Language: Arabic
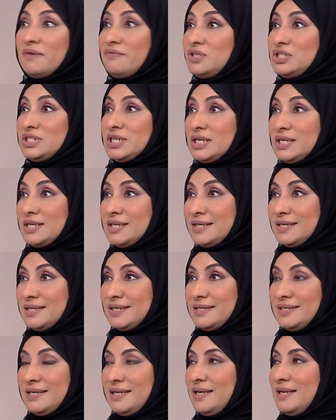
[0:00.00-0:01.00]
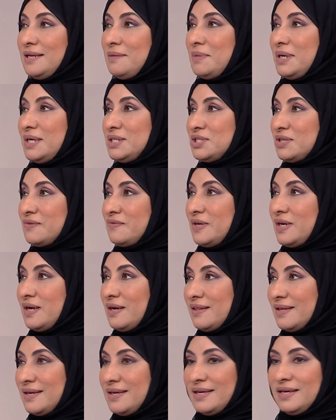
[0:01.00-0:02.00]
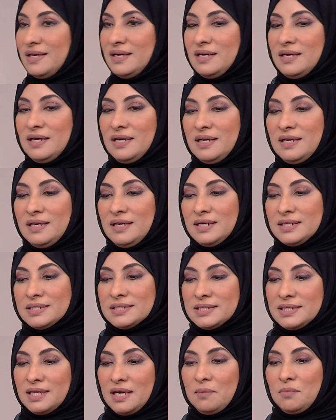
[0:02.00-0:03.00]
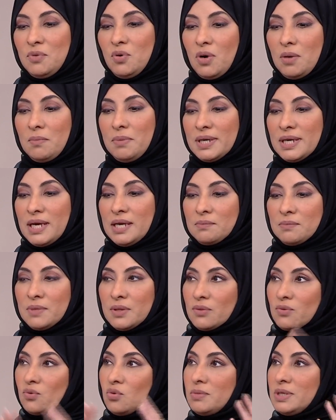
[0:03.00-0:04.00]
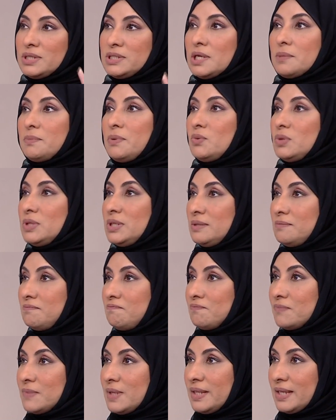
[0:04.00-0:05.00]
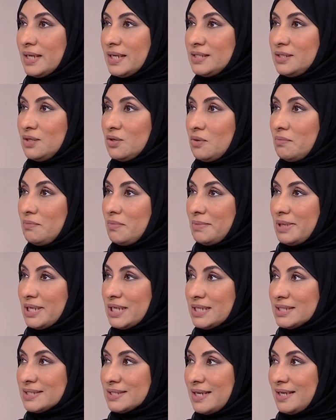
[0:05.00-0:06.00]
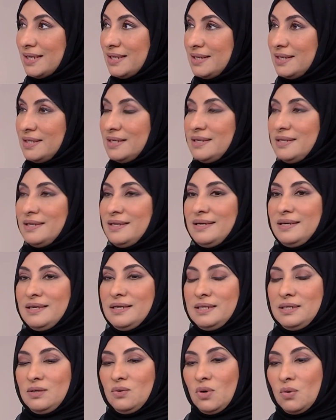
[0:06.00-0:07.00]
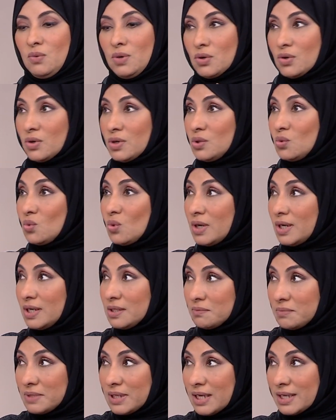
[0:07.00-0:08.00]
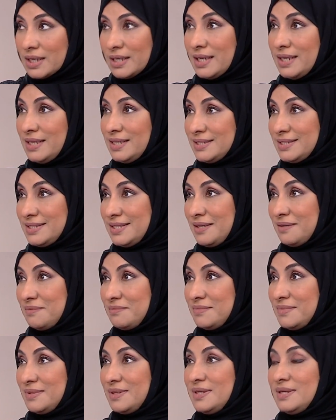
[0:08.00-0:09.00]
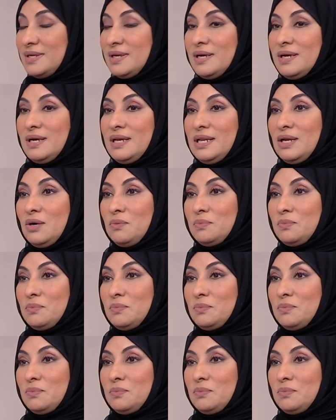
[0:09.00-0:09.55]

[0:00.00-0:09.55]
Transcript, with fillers: في شك يعني انا ما اشك في هذا الصيام هو عباره عن منظومه تربويه اذا قلت لكم بمعنى اصح إيه، وهو ركن وايد من اركان الاسلام نعم لو